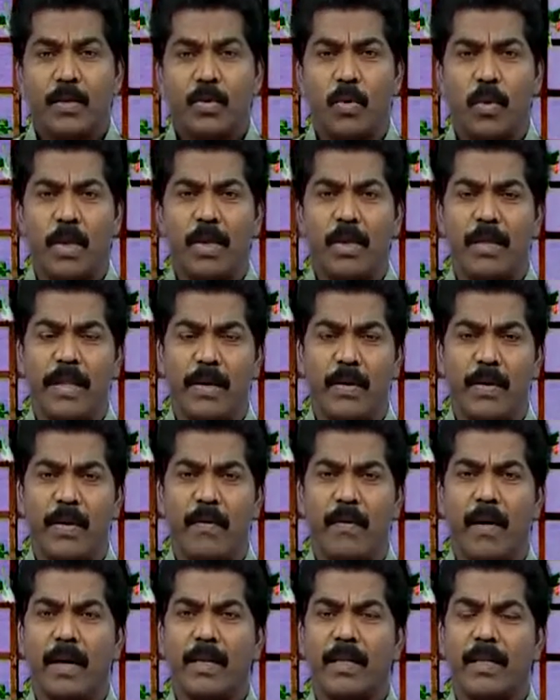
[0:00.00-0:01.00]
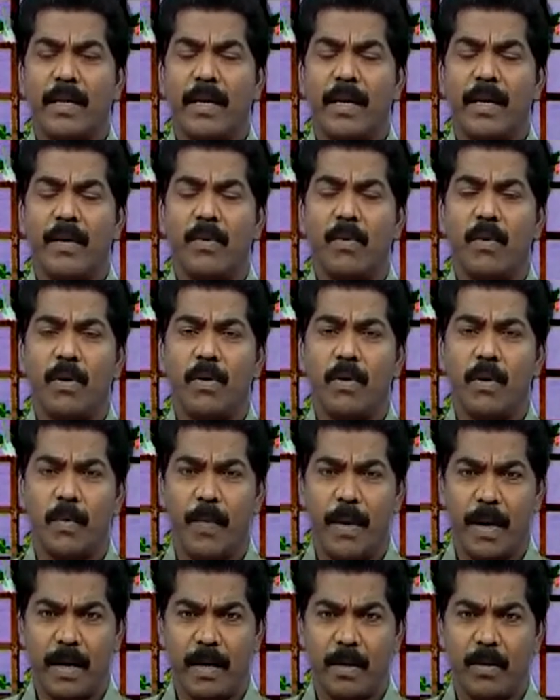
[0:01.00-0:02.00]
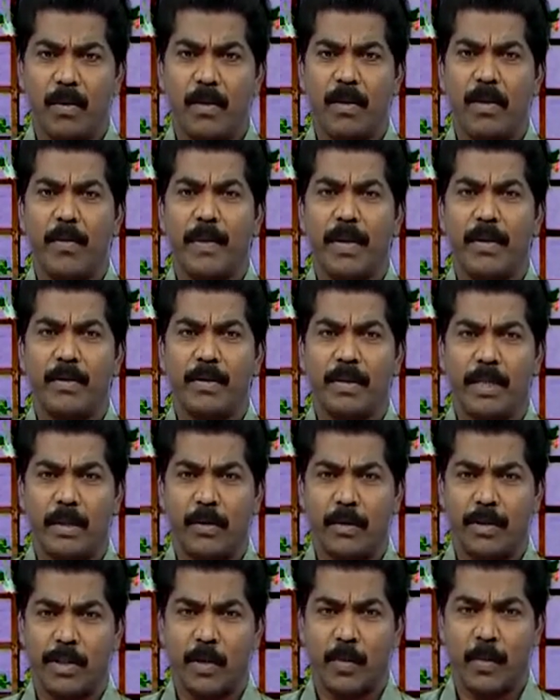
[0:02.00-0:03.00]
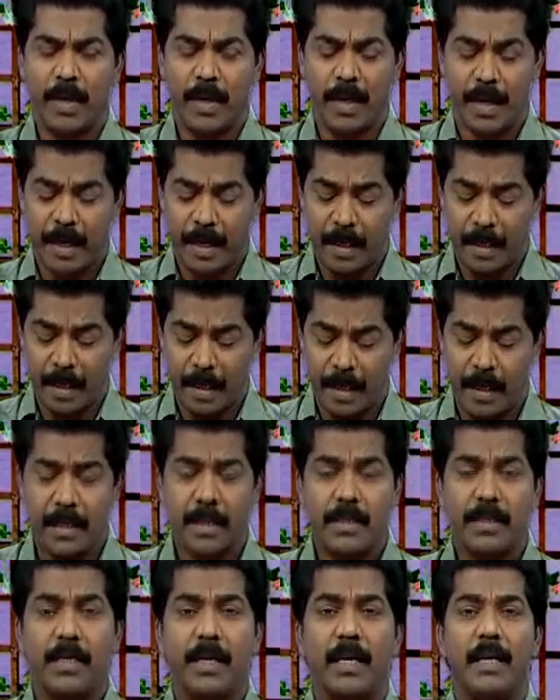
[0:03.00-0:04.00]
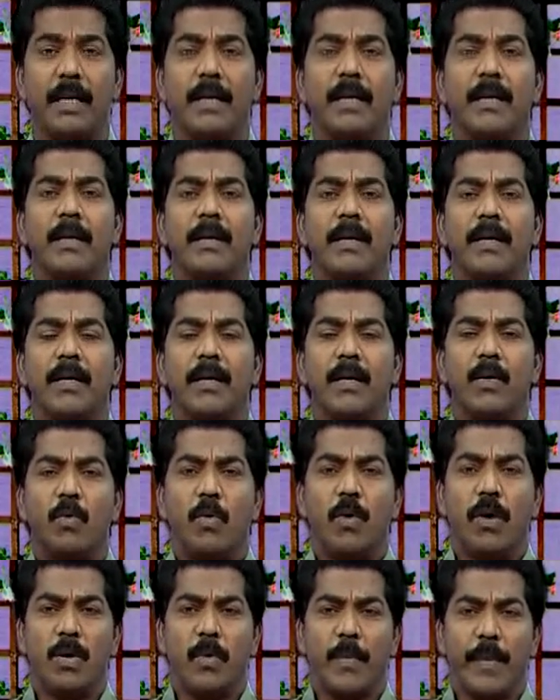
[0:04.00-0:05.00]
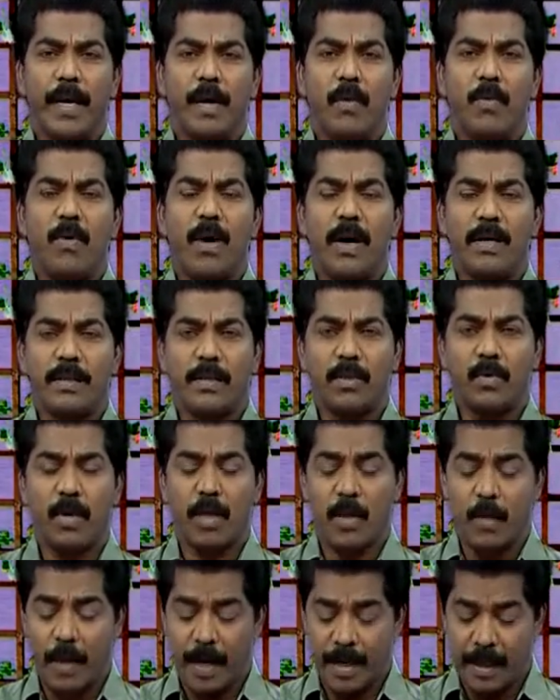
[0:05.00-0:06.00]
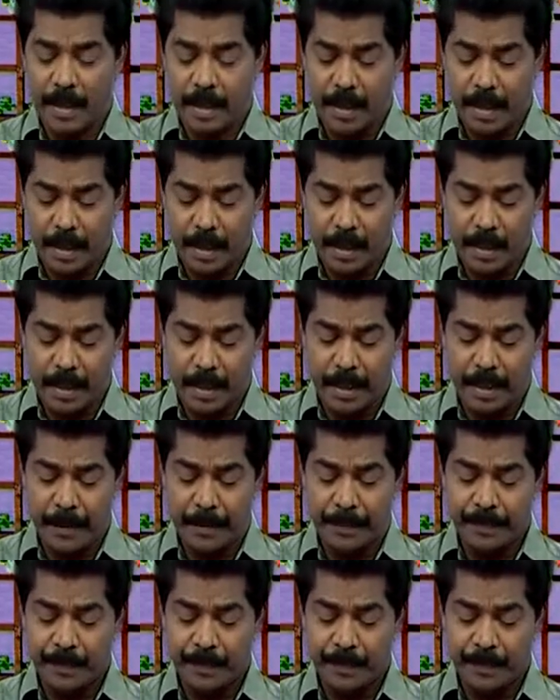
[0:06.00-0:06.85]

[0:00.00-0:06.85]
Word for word: தொடர்ந்து தேவனுடைய வார்த்தைகளை உங்களோடு பகிர்ந்து கொள்வதில் மிகவும் சந்தோஷப்படுகிறேன் இந்த நிகழ்ச்சிகள் உங்களுக்கு மிகவும் ஆசீர்வாதமாக இருக்கிறது என்று